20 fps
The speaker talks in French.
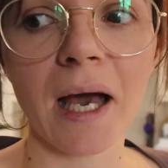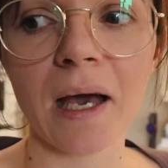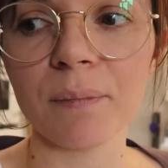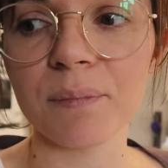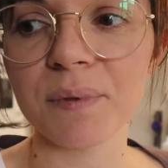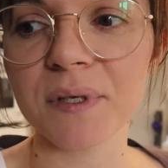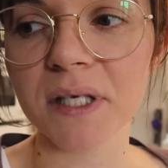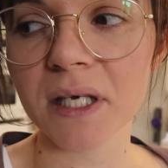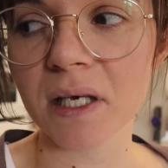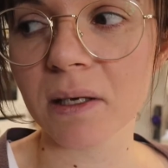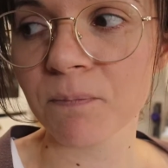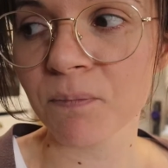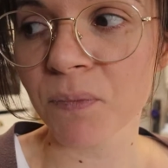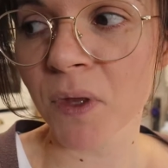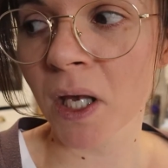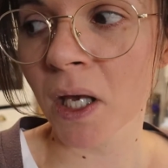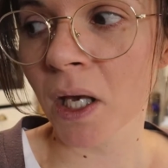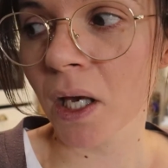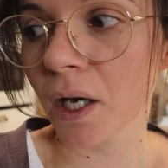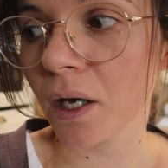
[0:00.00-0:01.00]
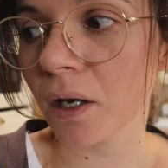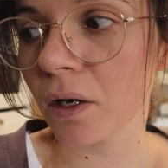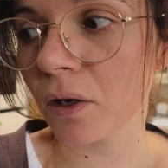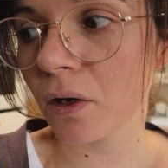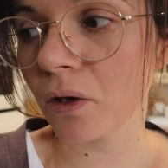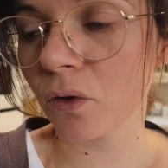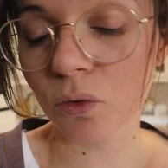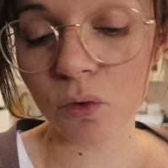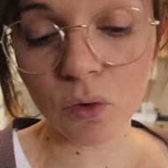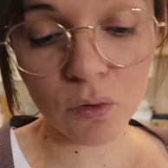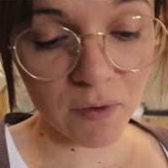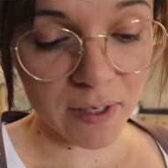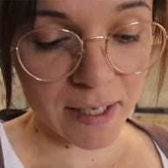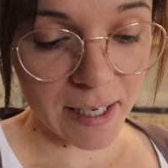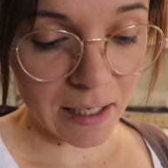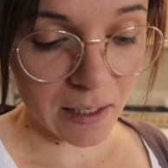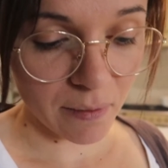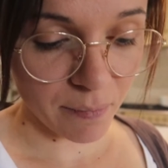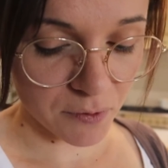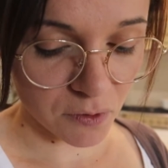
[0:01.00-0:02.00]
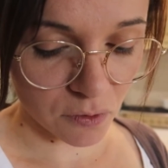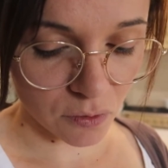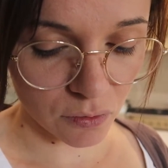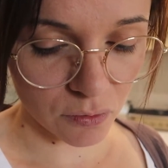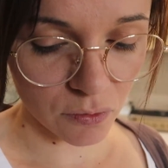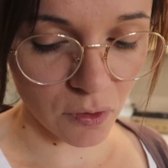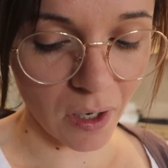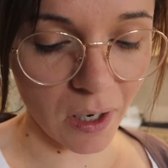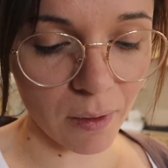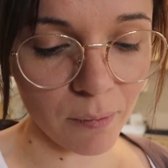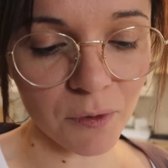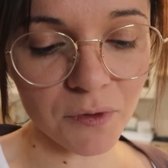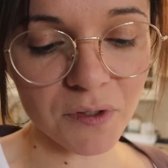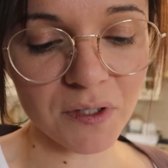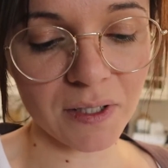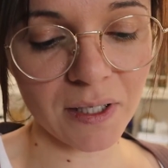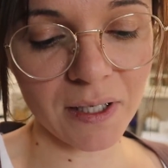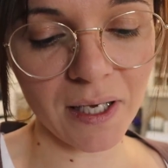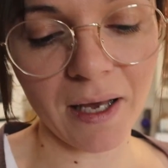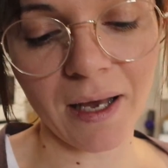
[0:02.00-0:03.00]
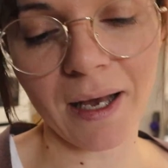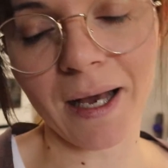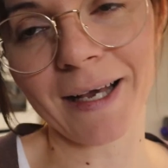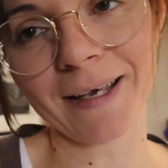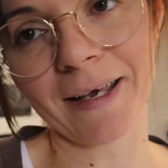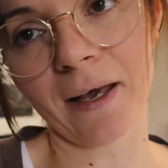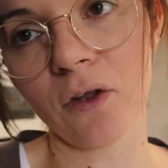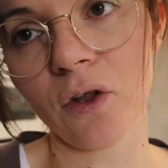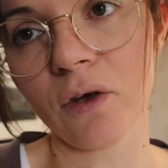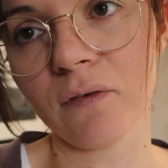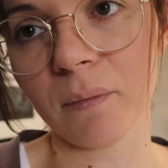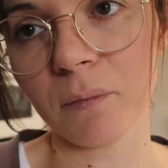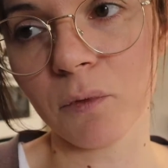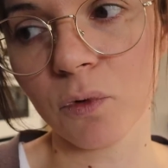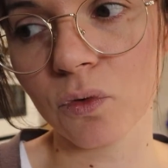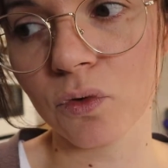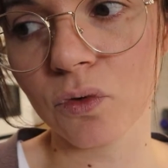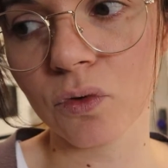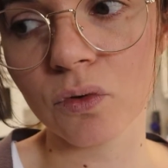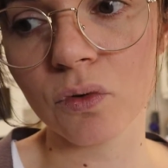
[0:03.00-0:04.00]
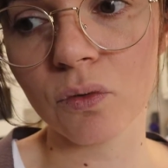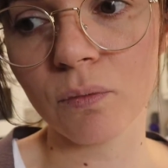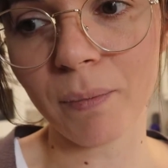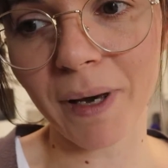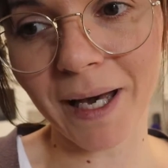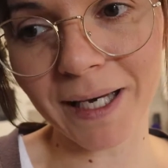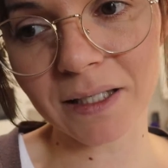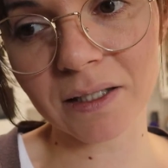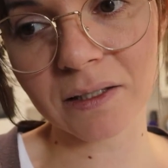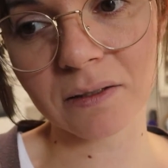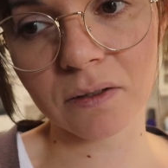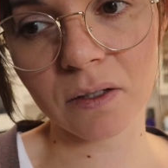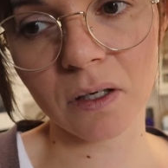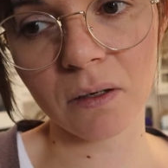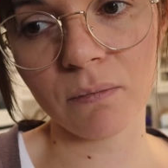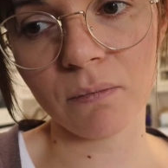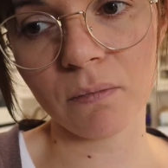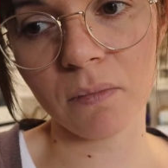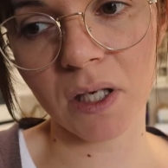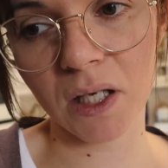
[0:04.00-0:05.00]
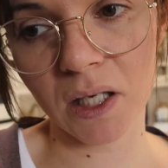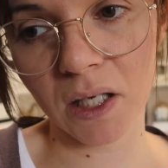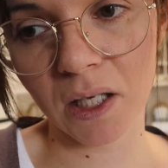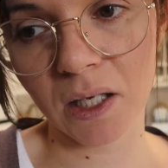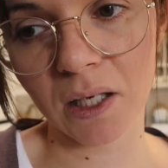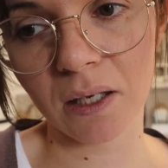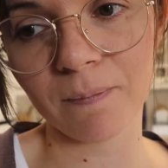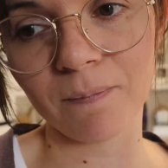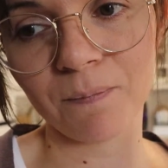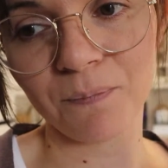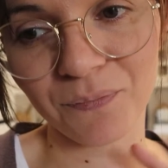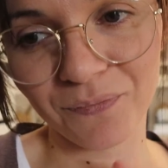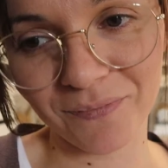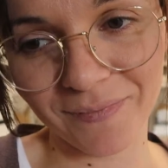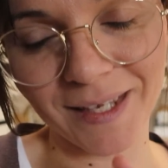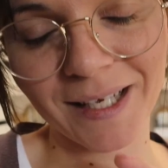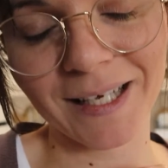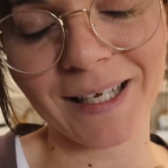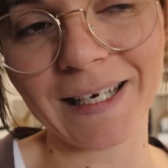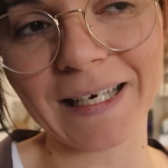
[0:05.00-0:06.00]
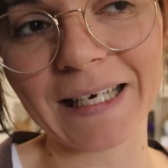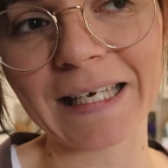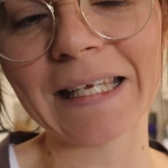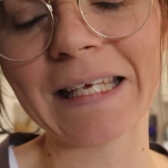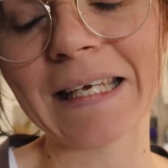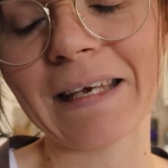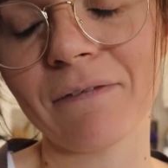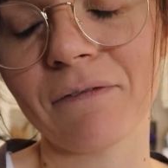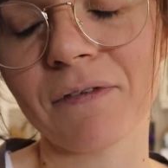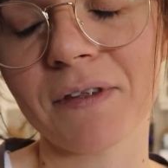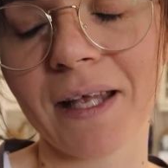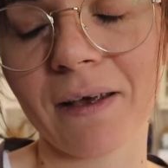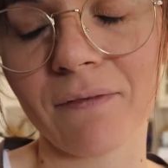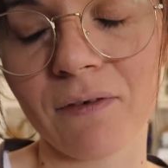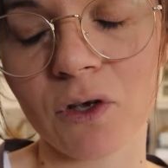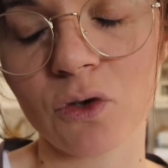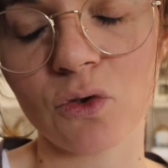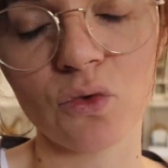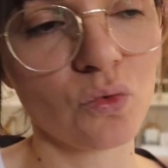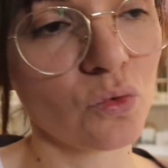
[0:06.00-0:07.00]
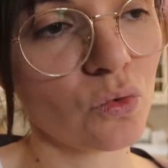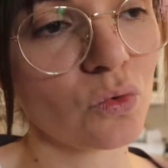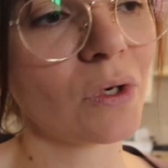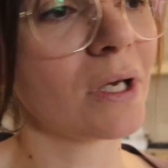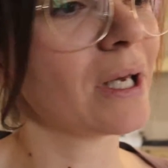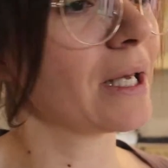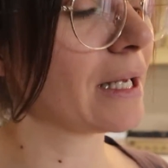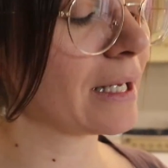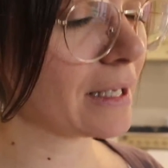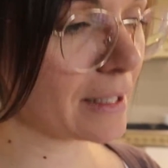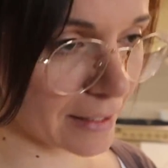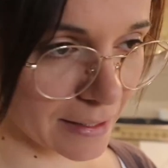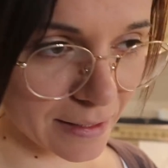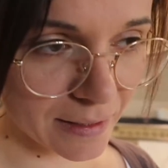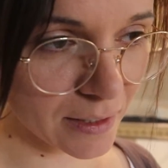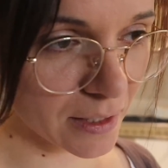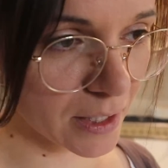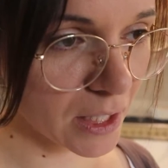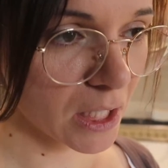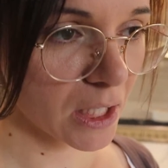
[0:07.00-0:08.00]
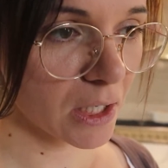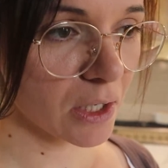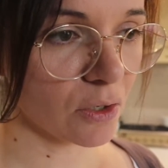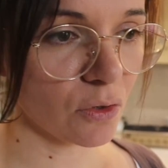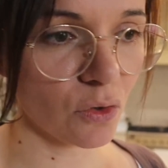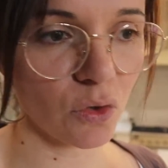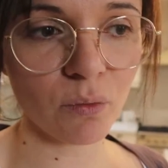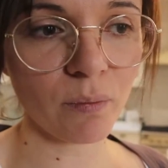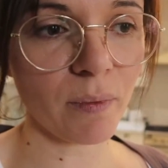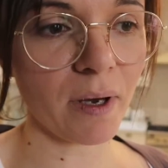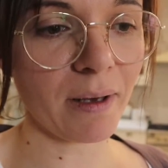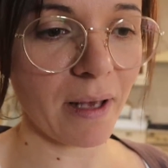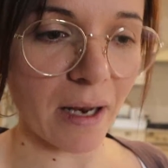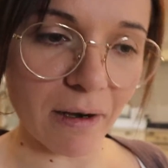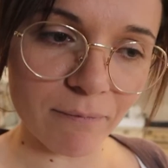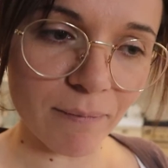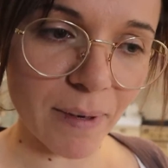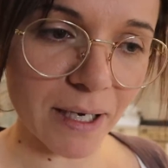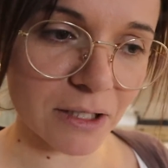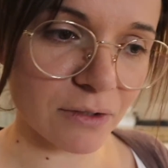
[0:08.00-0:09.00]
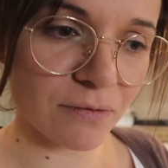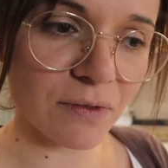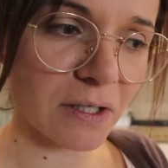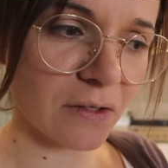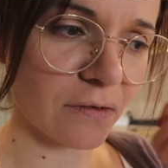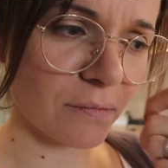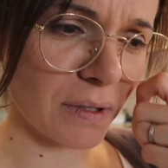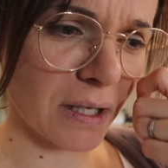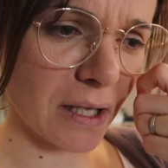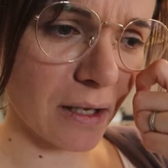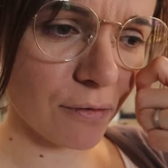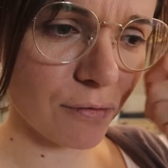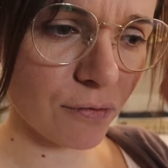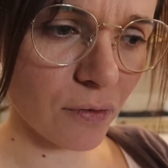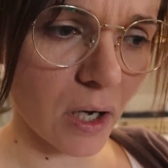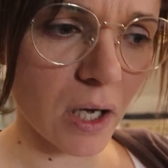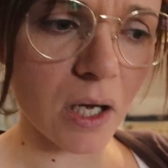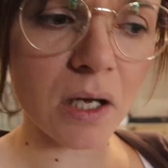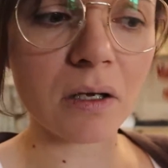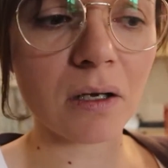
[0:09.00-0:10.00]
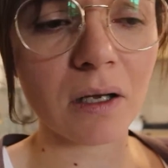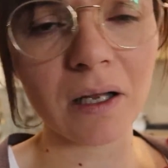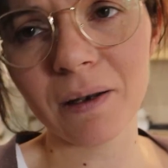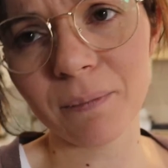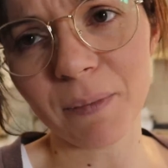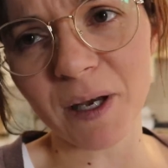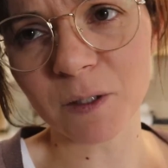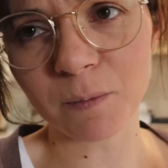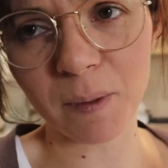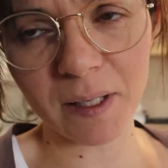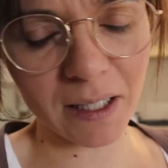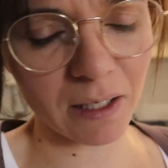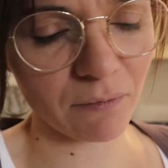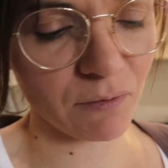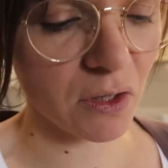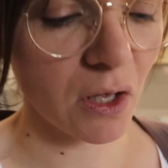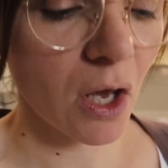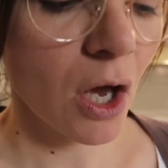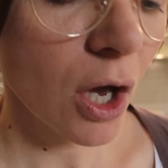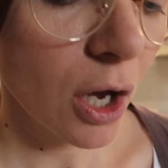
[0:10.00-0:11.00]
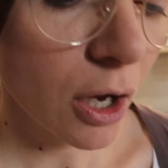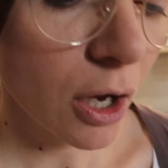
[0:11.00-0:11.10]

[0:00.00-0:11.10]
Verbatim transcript: à pied. Euh, donc on va y aller parce que normalement c'est à un quart d'heure, un minutes de marche, mais Lily est avec nous et Lily, elle marche vite mais des fois euh, elle marche pas très vite.